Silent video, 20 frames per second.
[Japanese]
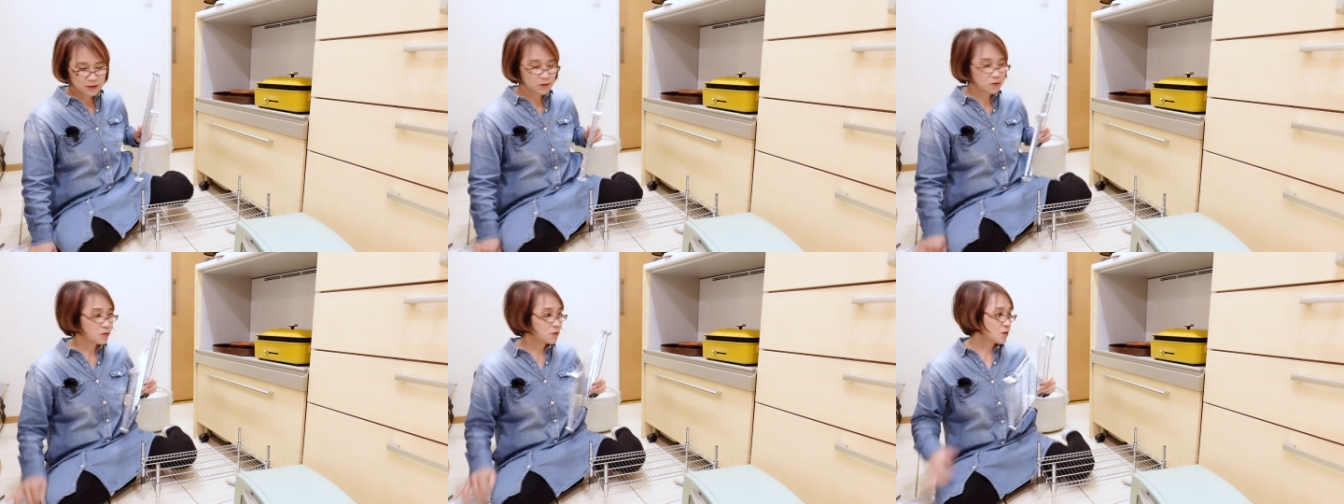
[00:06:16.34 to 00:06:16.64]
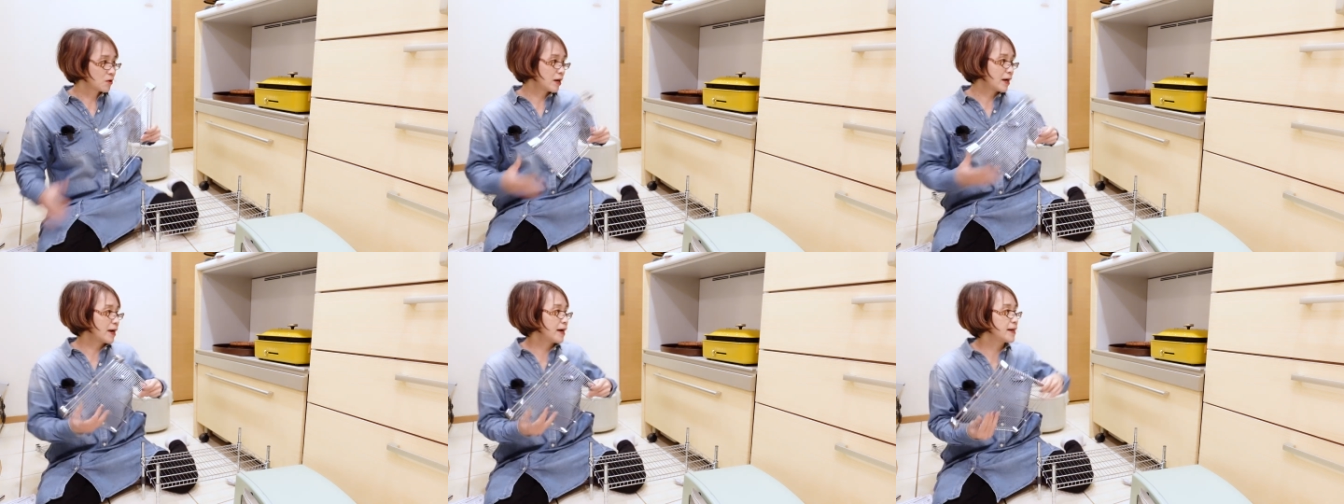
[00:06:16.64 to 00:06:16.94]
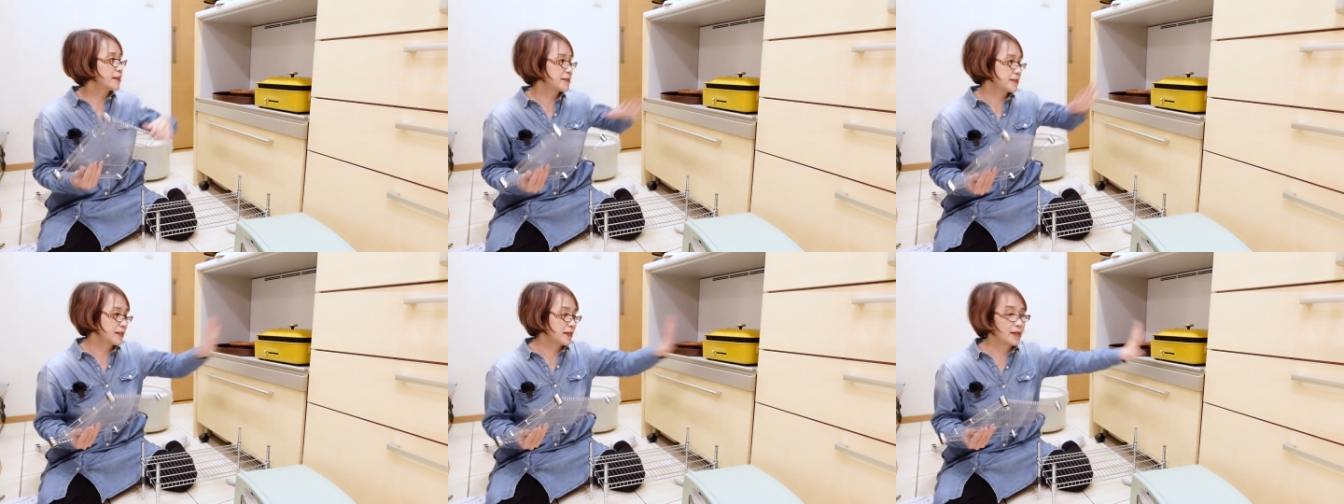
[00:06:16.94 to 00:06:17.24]
ここ
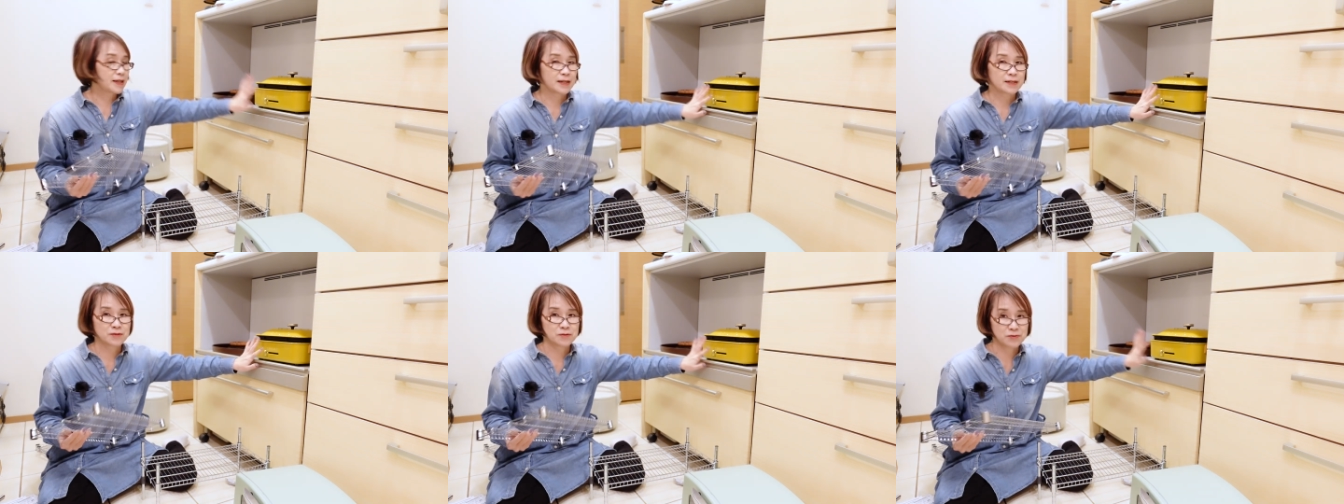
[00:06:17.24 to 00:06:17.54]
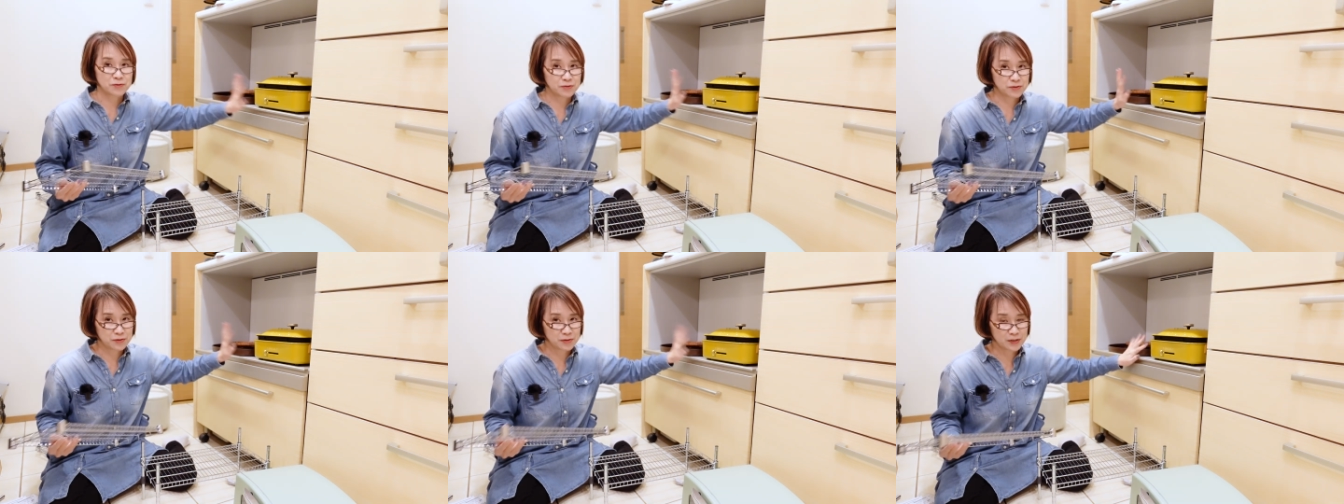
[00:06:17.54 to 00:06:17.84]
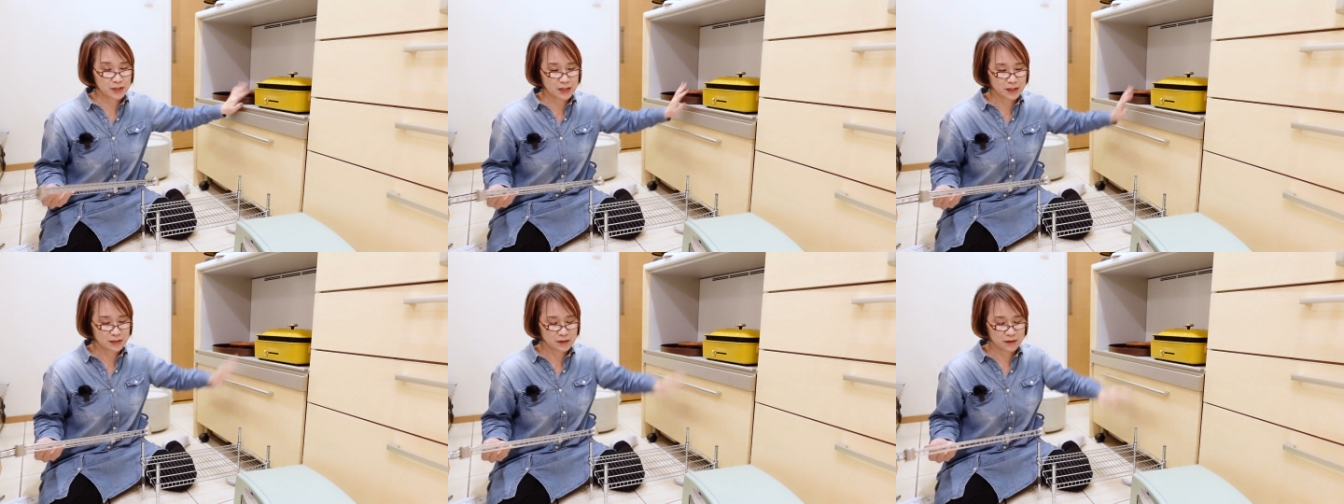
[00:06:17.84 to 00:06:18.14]
測ってよんじゅっ
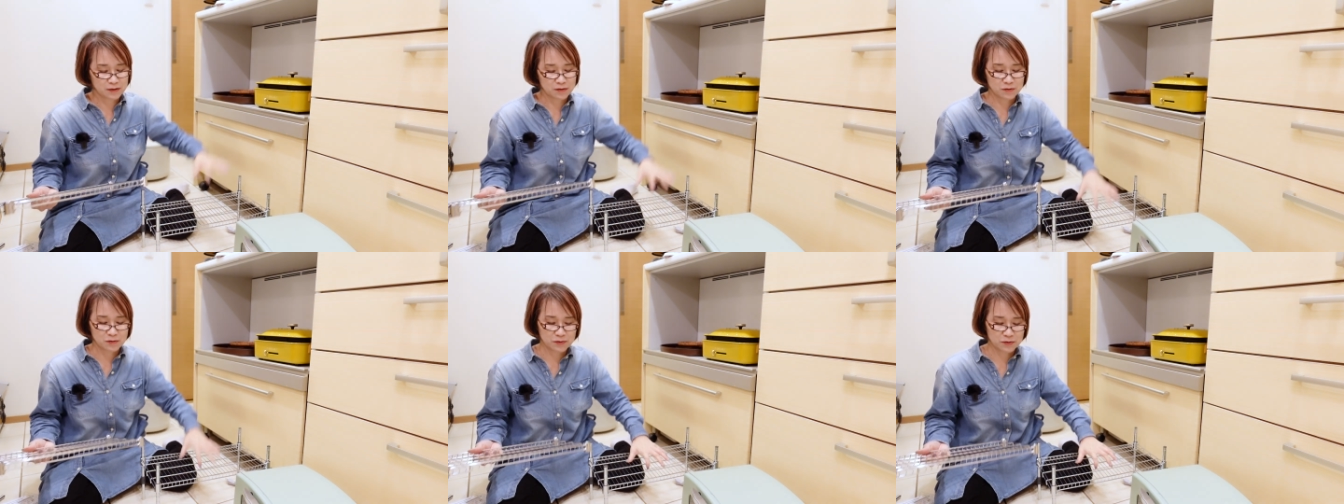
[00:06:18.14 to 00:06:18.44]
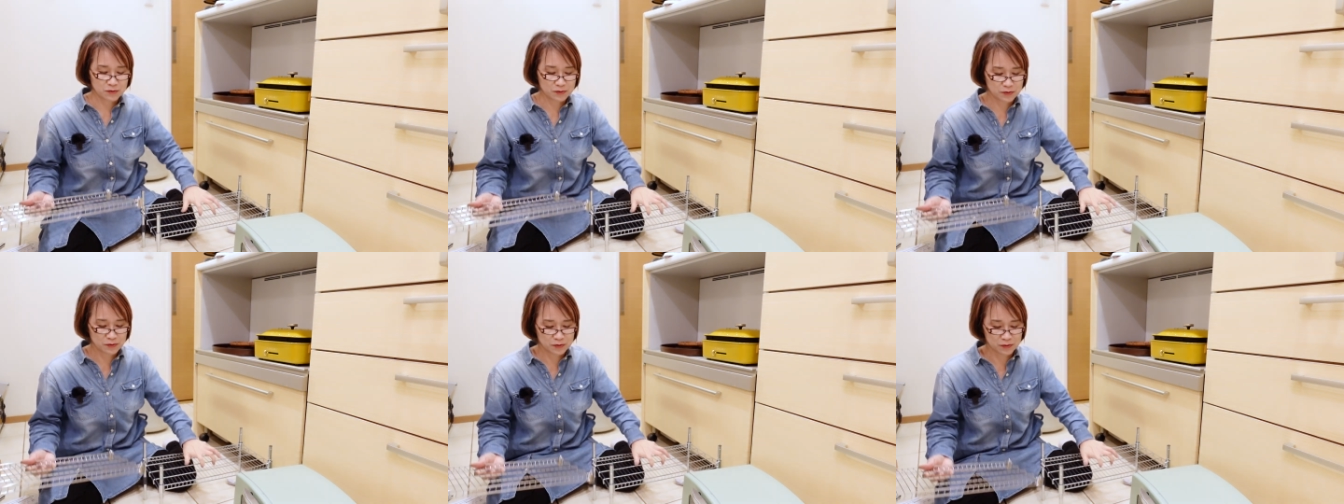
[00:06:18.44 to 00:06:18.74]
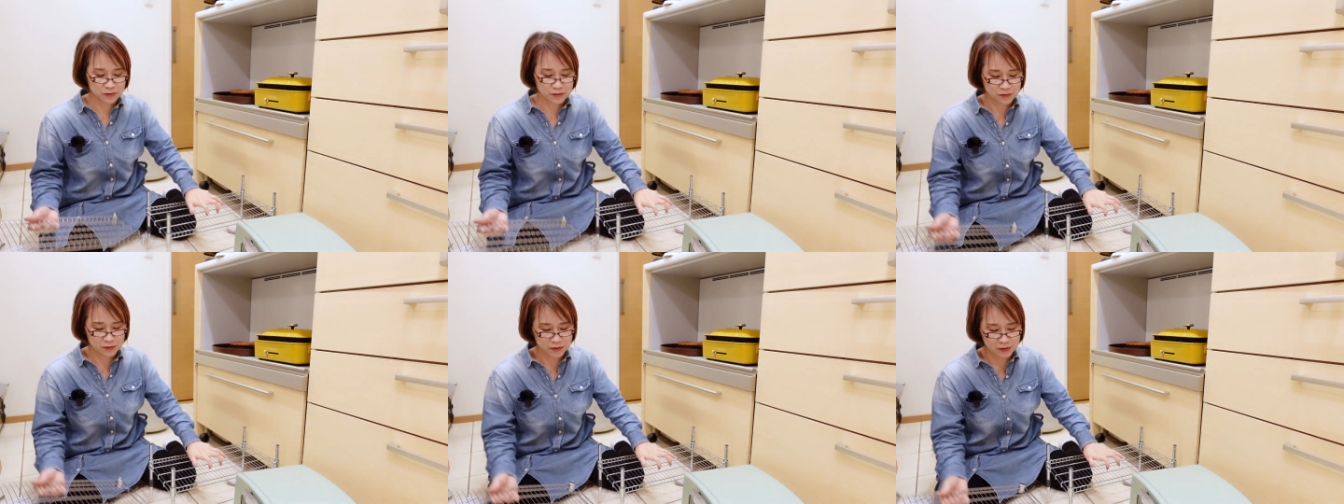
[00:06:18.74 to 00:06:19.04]
センチとよん
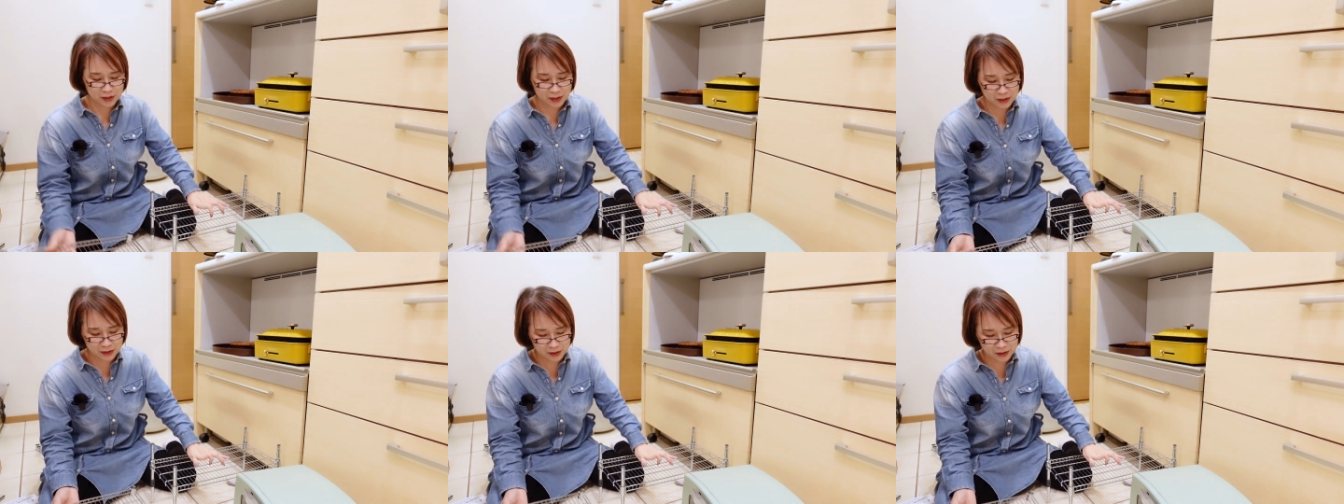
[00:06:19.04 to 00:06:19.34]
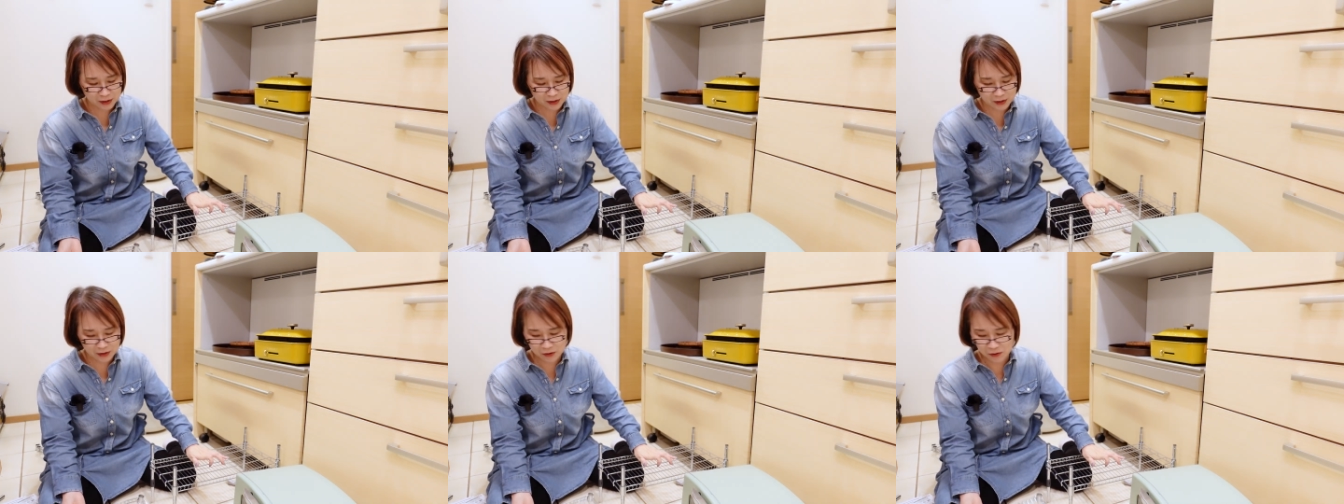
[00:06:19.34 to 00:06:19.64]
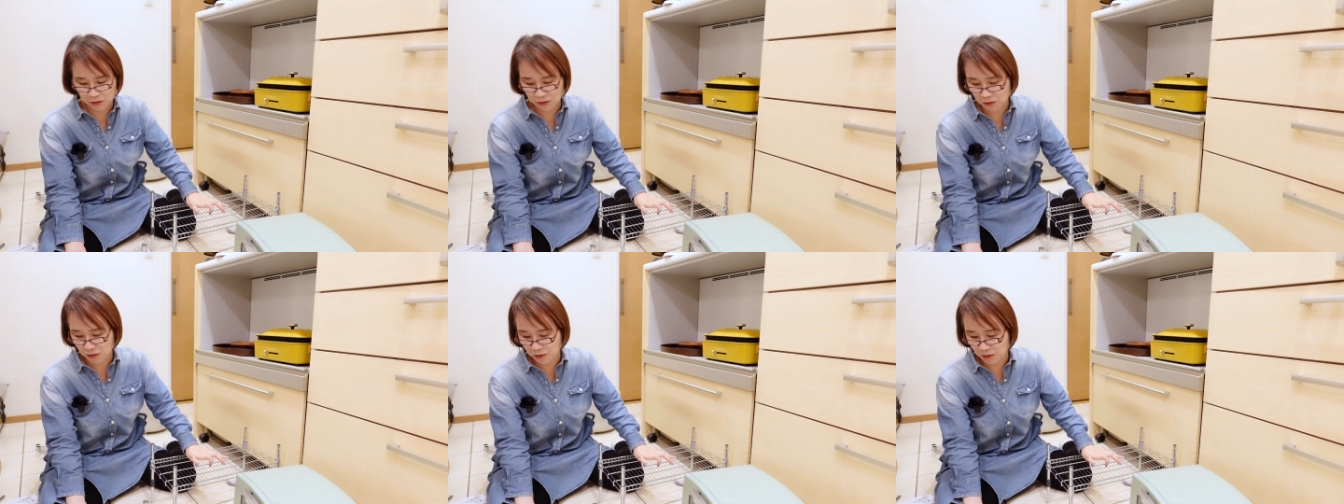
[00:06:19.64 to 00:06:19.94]
じゅうごセンチで
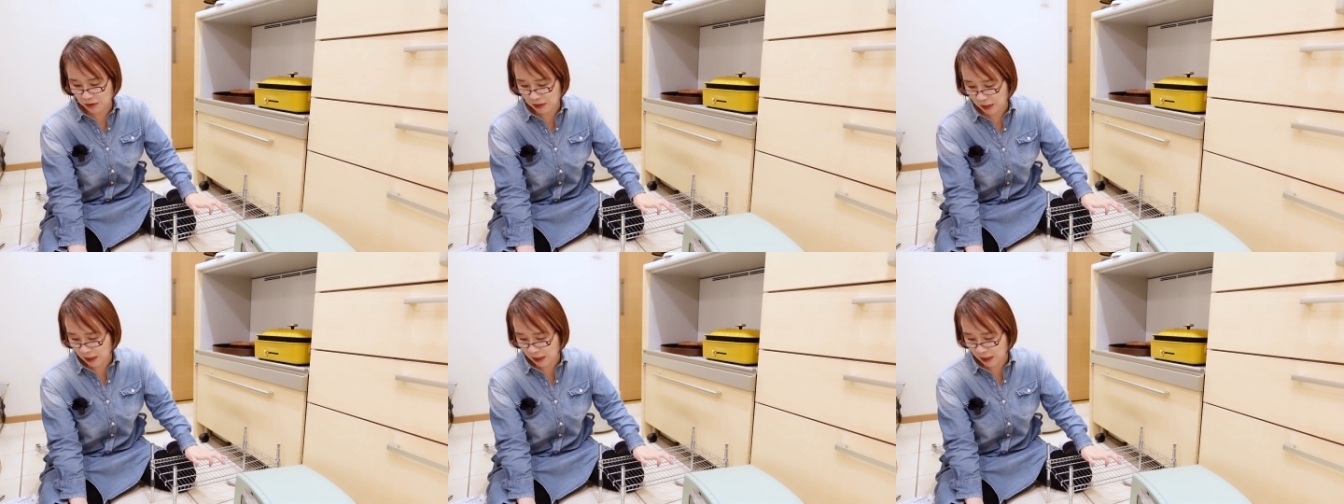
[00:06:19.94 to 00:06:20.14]
ちょうどいい